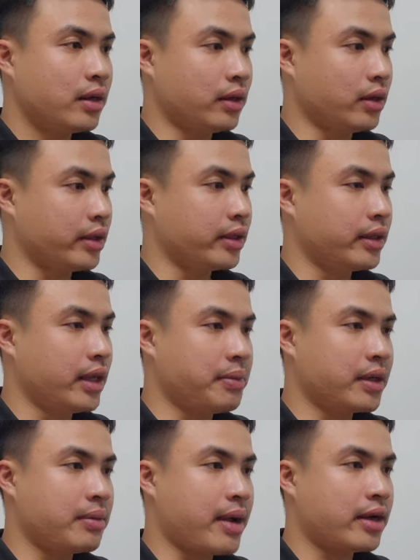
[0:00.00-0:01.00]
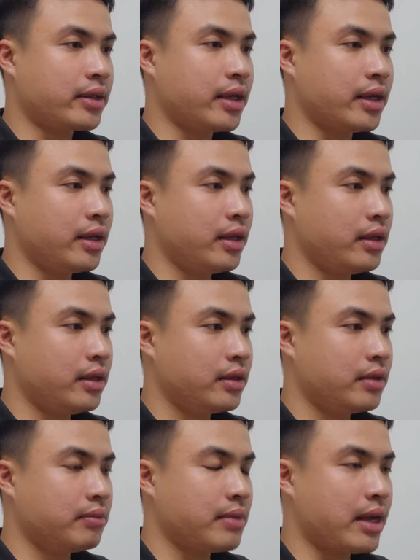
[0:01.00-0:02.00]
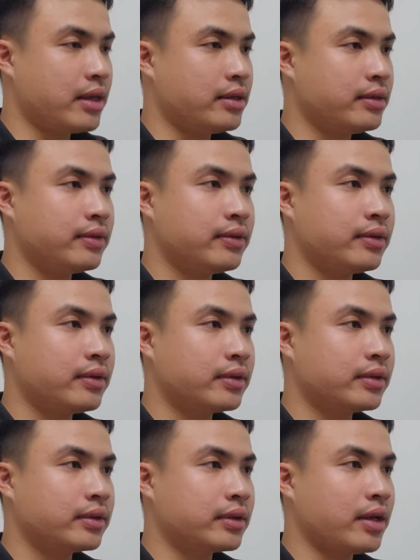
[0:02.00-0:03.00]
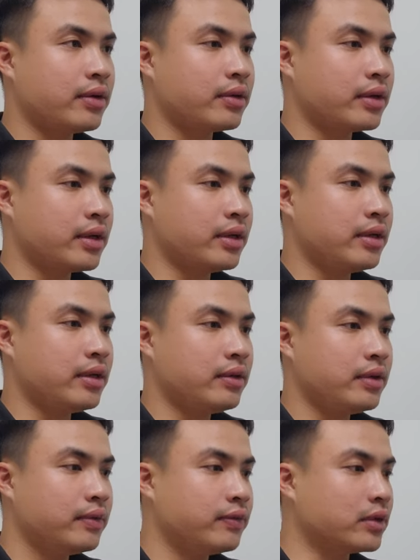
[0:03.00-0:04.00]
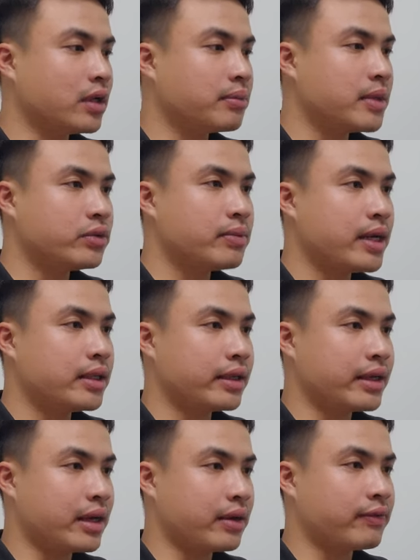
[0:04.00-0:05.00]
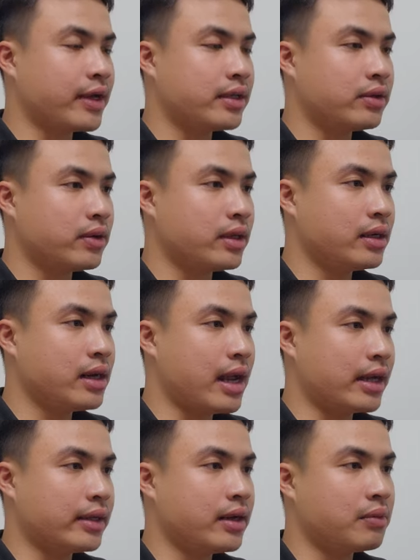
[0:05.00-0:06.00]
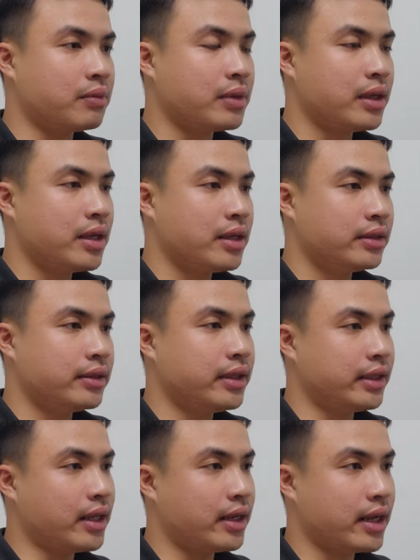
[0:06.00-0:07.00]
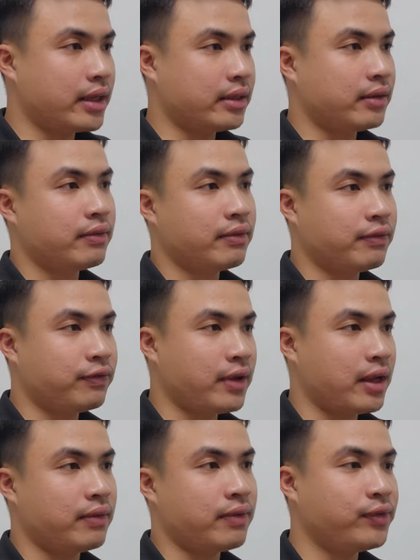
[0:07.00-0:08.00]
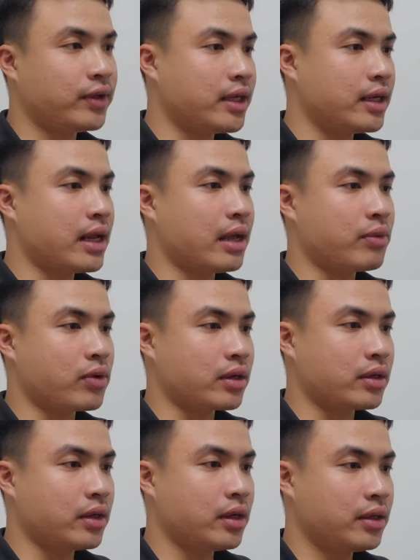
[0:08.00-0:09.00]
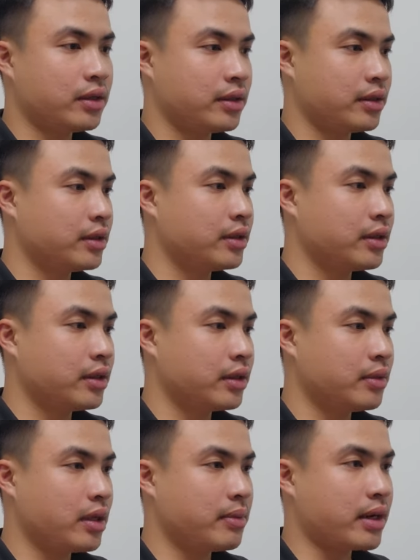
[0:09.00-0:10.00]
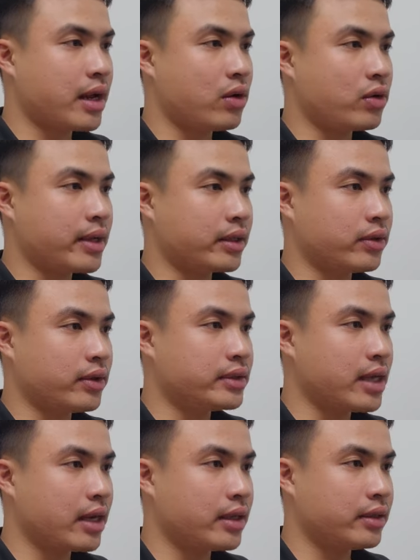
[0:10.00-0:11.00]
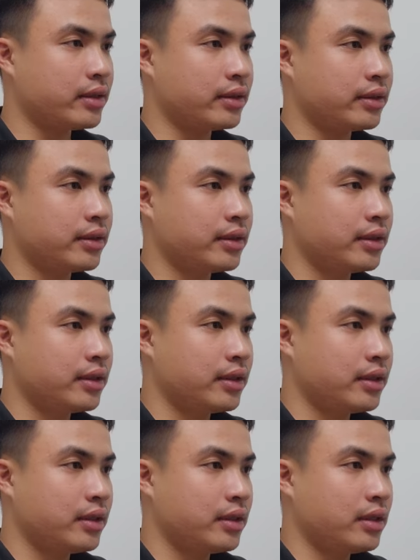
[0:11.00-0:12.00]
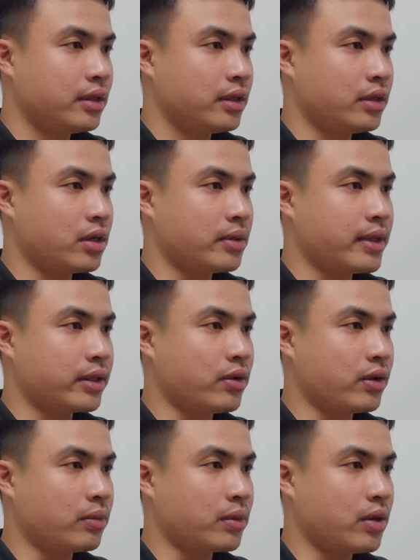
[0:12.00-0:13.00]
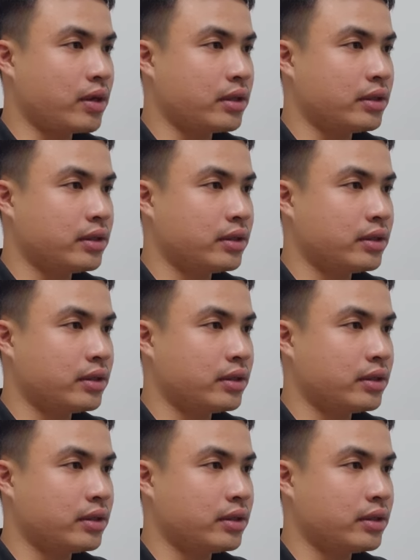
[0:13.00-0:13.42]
rồi để mà các bạn có thể bán theo cái phương thức B2B thì cần phải chuyển lại cái đồng GTT này về với funding lại một lần nữa giống như ban đầu các bạn chuyển sang ấy rồi các bạn chọn đồng coi